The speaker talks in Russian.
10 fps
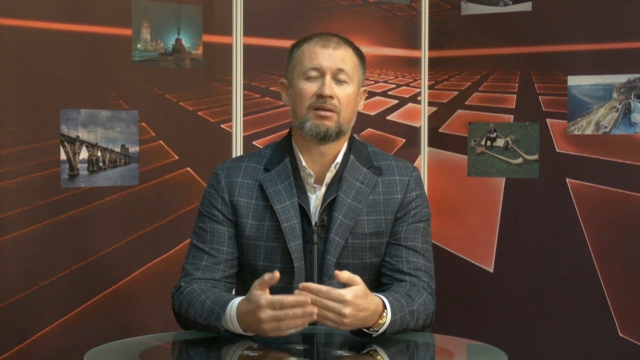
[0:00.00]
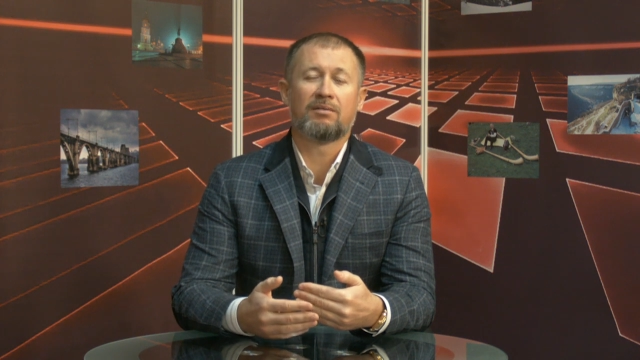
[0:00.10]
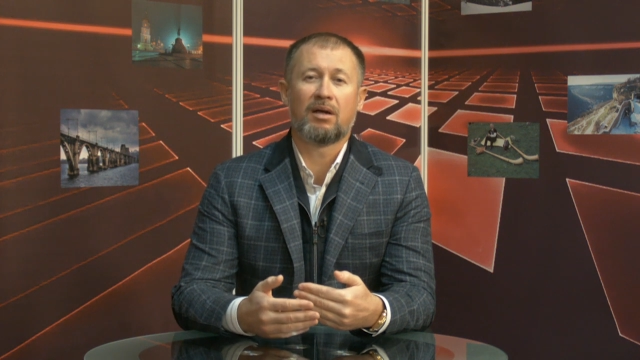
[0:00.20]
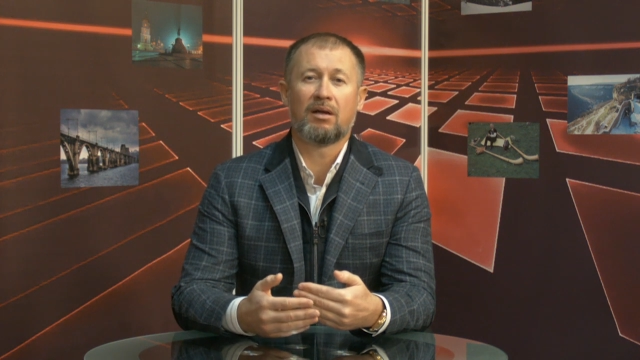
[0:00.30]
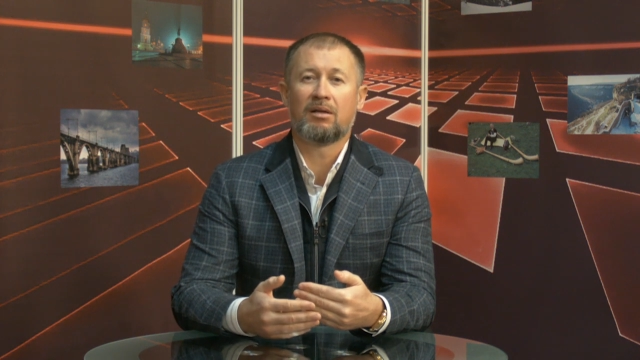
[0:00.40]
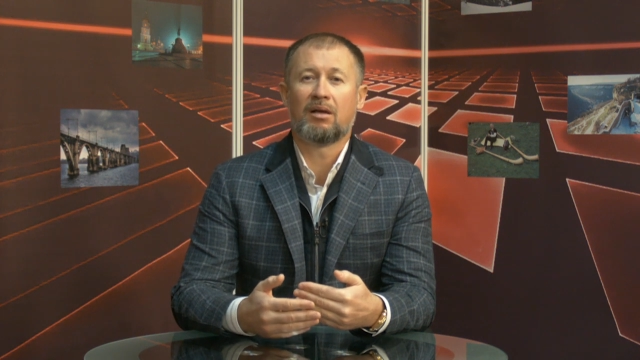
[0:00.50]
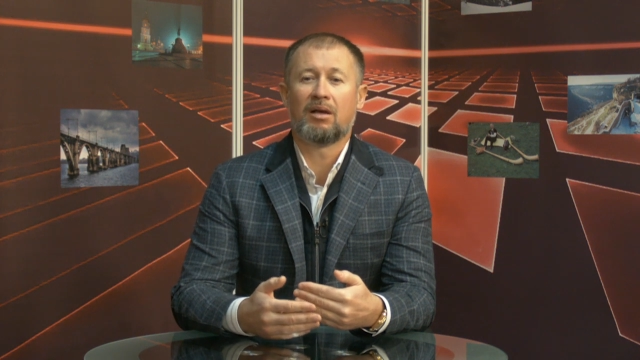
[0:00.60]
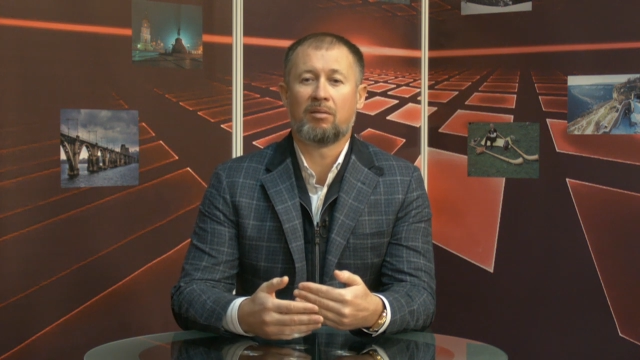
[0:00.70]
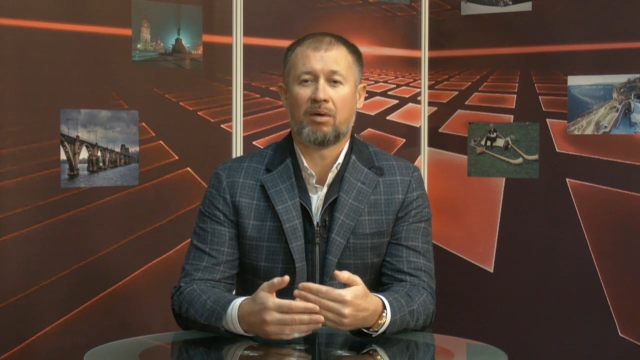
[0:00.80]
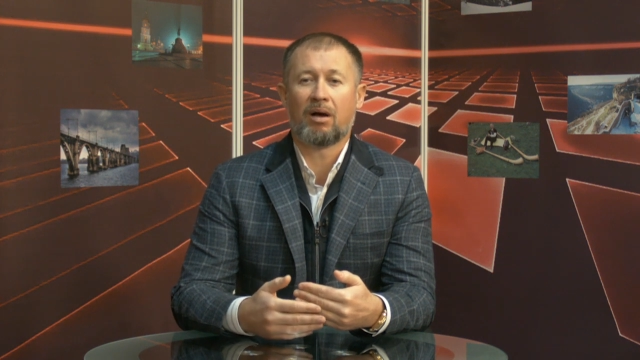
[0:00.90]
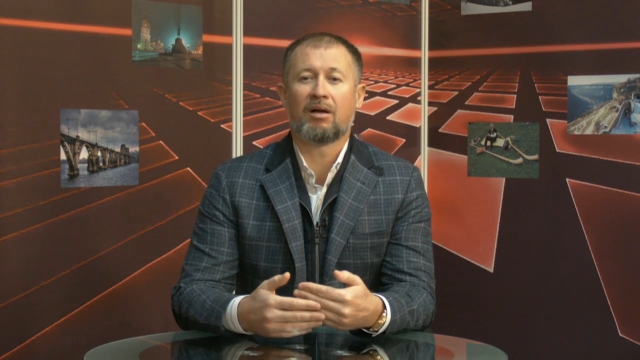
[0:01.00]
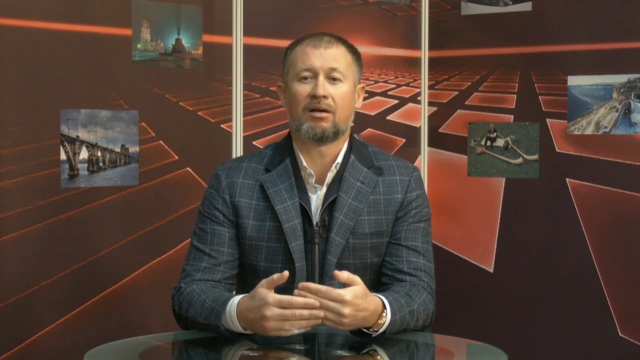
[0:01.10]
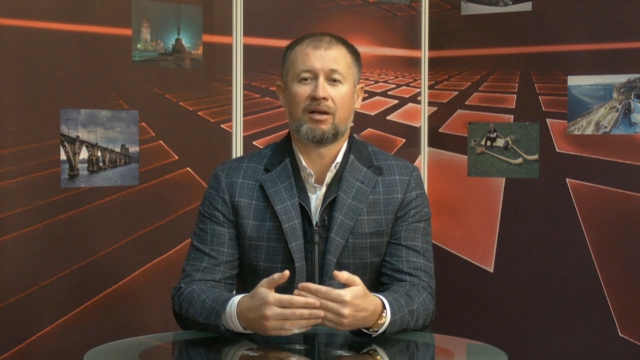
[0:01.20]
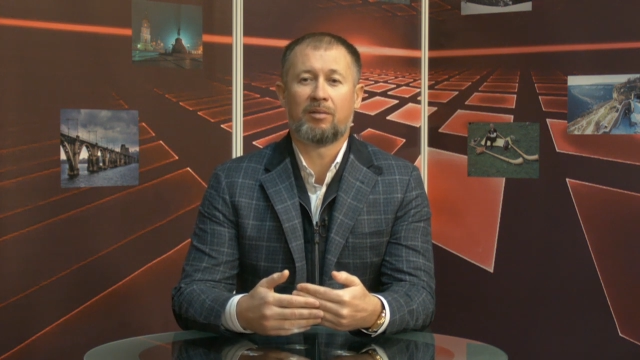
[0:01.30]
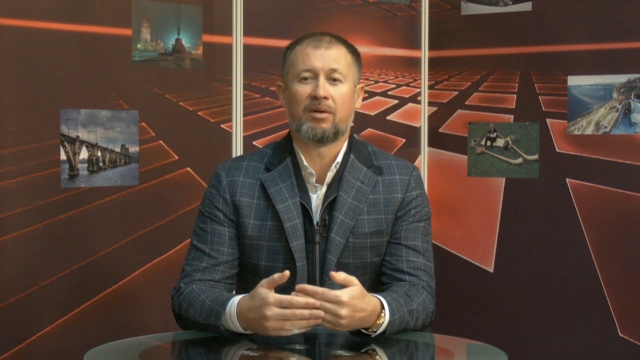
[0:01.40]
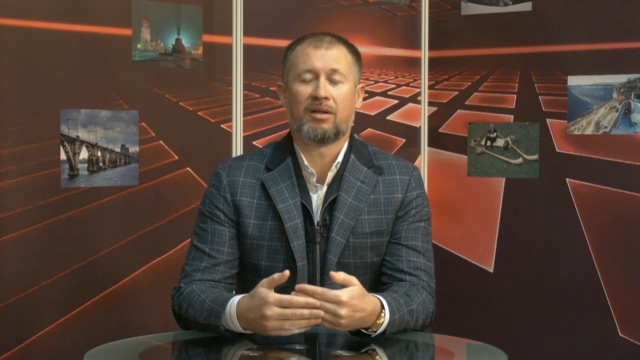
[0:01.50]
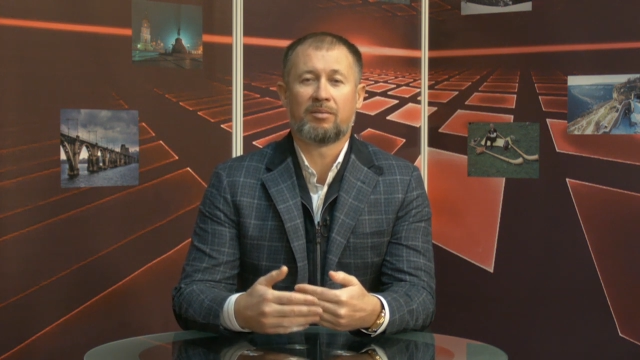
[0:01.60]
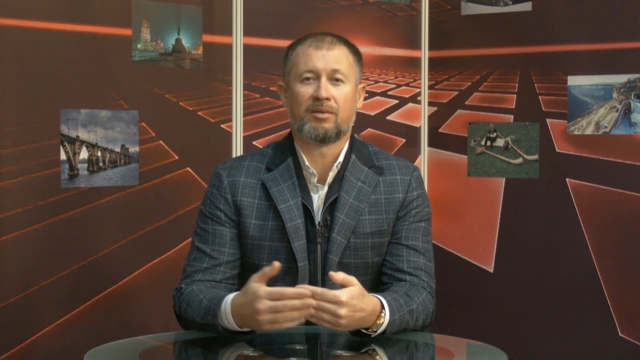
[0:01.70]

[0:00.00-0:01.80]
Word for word: на выходе либо, либо на,